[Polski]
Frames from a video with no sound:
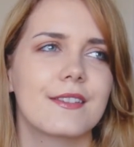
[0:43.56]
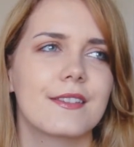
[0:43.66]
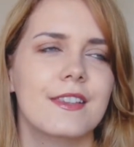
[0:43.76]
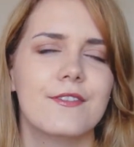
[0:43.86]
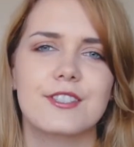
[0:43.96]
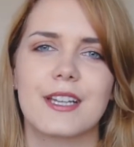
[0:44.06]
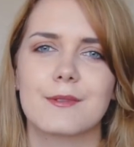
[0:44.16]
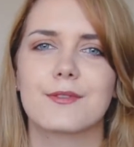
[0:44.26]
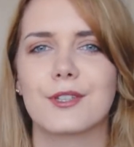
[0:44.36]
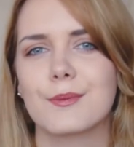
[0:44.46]
nie
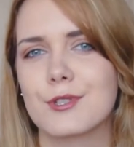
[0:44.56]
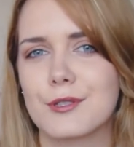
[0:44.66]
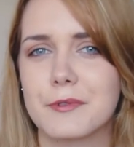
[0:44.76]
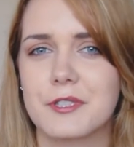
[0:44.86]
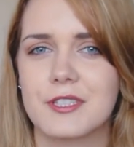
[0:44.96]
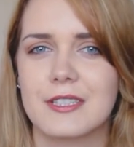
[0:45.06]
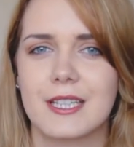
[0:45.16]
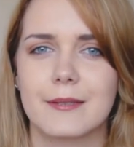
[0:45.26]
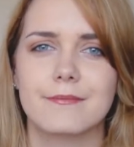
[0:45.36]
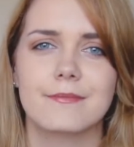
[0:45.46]
widziałam swojej przyszłości
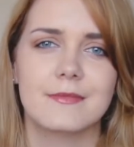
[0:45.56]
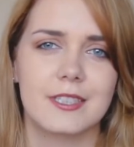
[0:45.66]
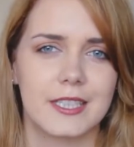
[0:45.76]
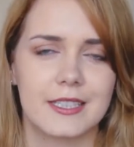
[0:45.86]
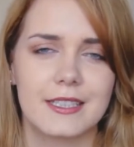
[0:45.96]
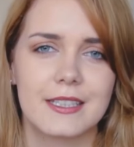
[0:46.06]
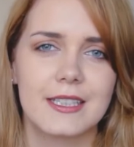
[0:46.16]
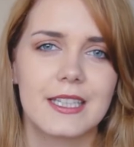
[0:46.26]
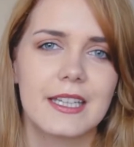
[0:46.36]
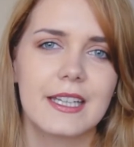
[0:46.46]
tam
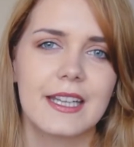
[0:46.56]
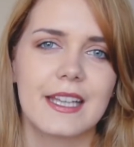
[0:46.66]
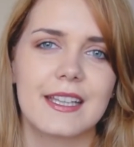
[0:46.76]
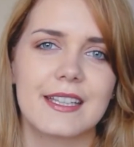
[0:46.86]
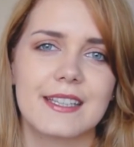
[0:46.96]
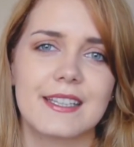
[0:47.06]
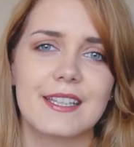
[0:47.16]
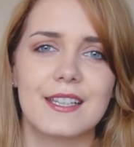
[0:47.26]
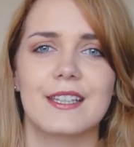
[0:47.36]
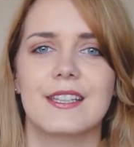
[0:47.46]
nigdy.
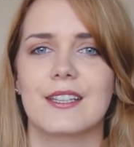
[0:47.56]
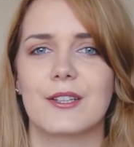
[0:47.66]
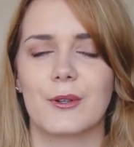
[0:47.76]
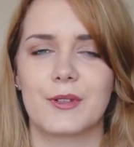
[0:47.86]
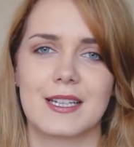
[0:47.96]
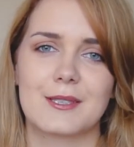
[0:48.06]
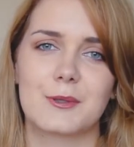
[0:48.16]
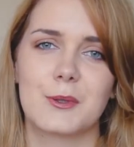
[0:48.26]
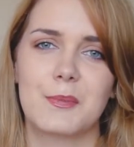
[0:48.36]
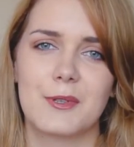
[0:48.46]
I od
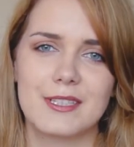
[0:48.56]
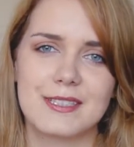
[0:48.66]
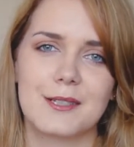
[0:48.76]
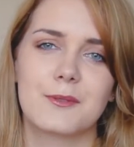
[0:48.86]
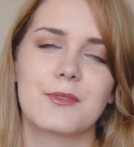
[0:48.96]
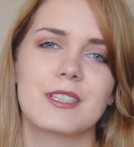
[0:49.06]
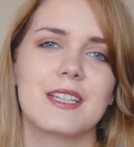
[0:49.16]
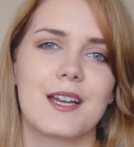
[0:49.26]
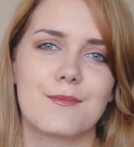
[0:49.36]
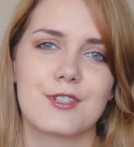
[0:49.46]
razu po liceum
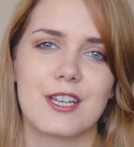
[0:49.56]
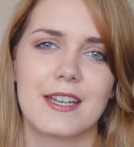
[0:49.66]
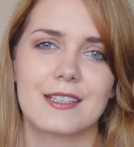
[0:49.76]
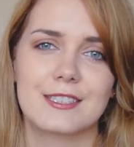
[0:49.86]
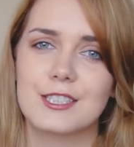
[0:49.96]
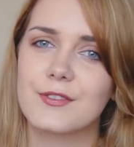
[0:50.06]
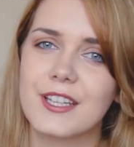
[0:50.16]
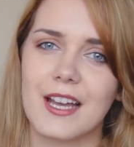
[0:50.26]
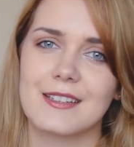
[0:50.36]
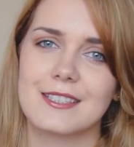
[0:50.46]
wiedziałam, że gdzieś
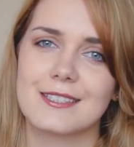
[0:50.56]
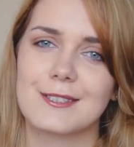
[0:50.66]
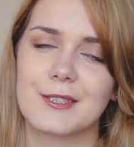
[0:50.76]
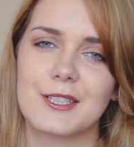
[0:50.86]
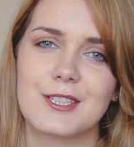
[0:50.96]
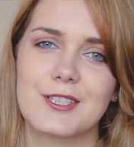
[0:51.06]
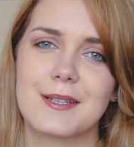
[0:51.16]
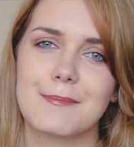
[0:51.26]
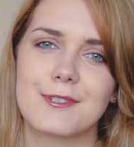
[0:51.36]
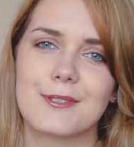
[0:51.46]
wyjadę, tylko jeszcze
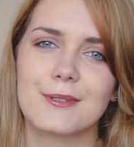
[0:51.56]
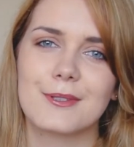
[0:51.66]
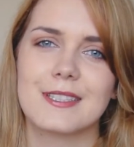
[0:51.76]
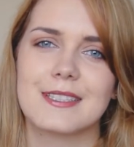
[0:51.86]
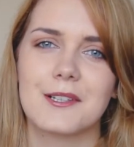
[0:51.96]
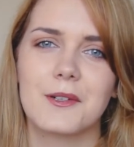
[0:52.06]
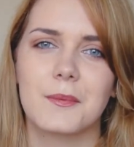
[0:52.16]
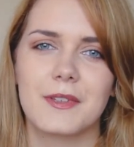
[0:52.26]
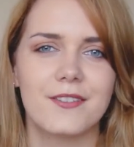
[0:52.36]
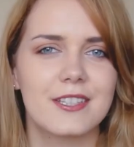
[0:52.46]
na początku
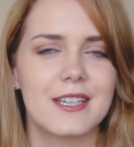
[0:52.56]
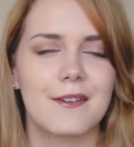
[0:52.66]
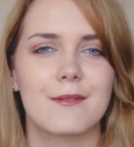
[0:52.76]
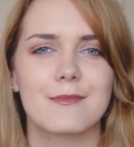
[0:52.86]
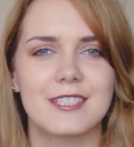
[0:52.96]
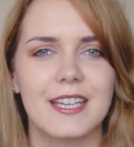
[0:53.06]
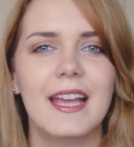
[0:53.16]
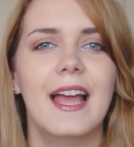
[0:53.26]
liceum nie wiedziałam gdzie,